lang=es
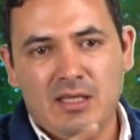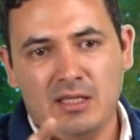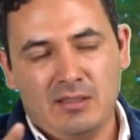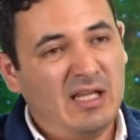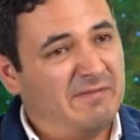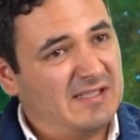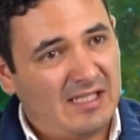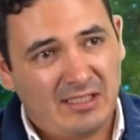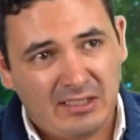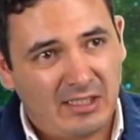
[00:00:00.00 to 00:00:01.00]
eh, la
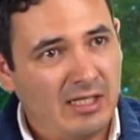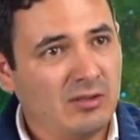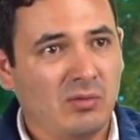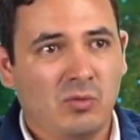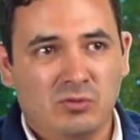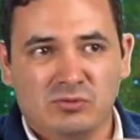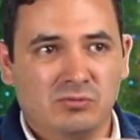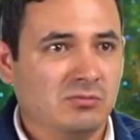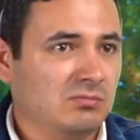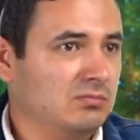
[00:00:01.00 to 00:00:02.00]
fiscal general como
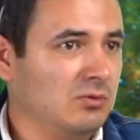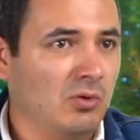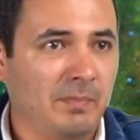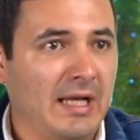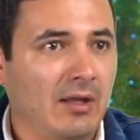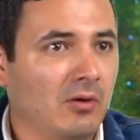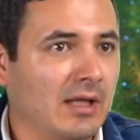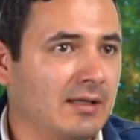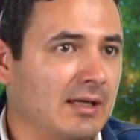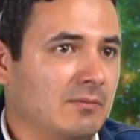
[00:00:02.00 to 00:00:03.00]
su
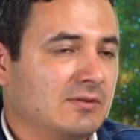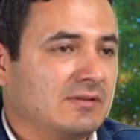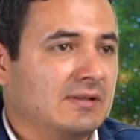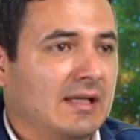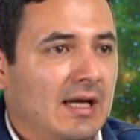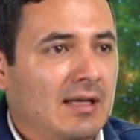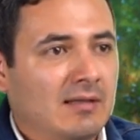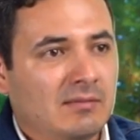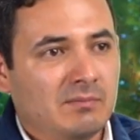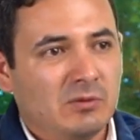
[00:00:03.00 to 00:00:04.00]
operadora, digamos,
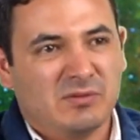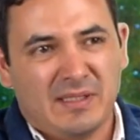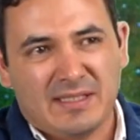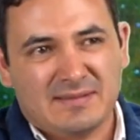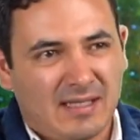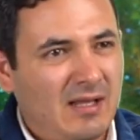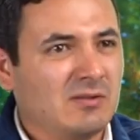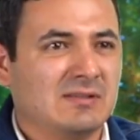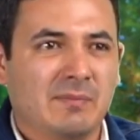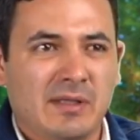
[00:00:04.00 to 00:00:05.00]
legal, los
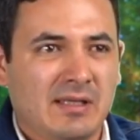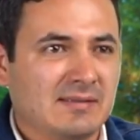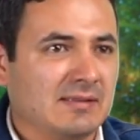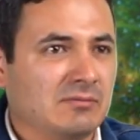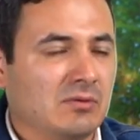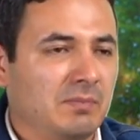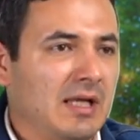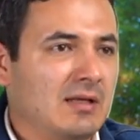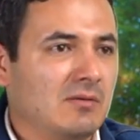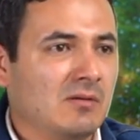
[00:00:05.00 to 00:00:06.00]
magistrados también en segundo
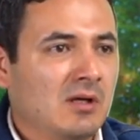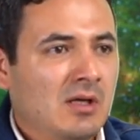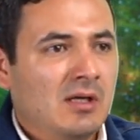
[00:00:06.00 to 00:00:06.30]
plano,